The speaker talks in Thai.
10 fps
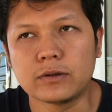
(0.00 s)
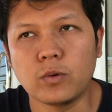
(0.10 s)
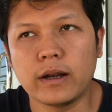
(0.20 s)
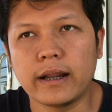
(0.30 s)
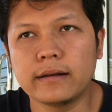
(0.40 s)

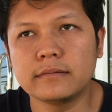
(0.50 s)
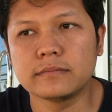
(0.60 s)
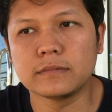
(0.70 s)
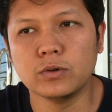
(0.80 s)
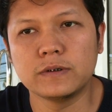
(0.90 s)
ตัวนั้น
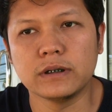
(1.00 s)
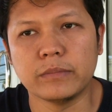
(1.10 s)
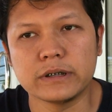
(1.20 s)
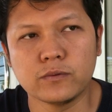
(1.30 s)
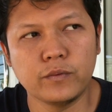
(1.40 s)
รู้สึก
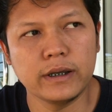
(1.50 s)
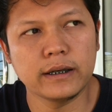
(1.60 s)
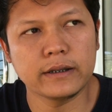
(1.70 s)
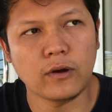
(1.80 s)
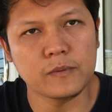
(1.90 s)
มันจะวิ่ง
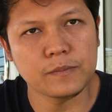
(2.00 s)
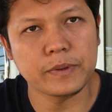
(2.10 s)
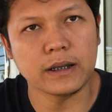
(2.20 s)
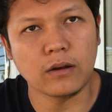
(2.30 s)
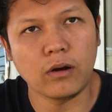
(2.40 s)
ได้ท็อปส
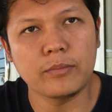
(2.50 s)
ปีด